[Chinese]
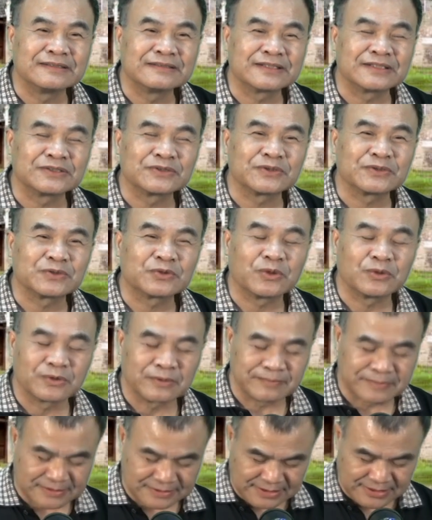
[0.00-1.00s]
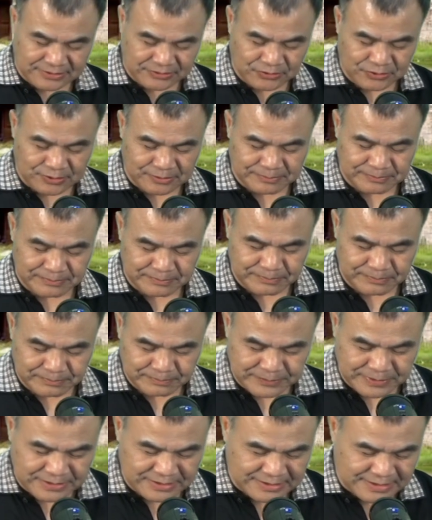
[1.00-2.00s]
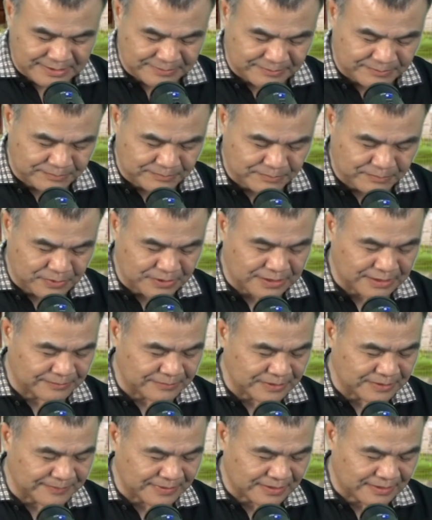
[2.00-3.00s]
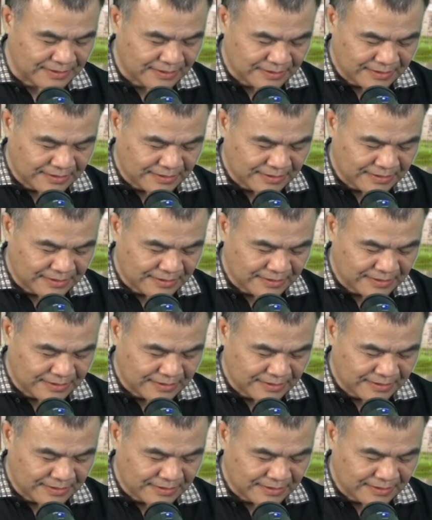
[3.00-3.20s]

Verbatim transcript: 这时候通货膨胀就必然不可避免。